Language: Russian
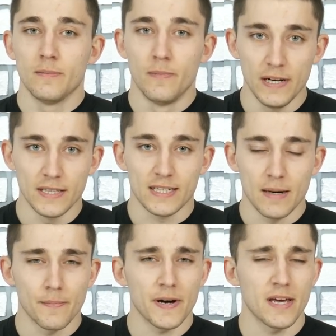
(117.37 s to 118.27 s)
Блин,
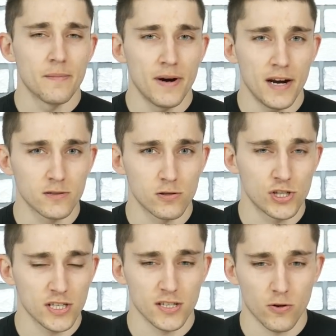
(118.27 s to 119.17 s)
компания Meizu
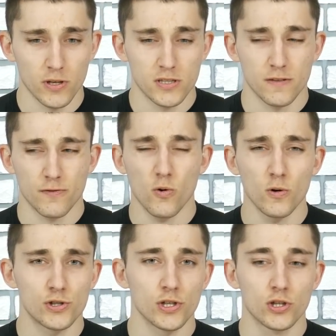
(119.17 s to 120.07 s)
сейчас находится в
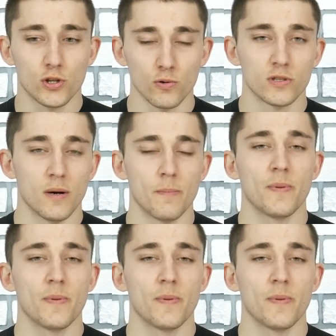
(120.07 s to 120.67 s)
очень трудном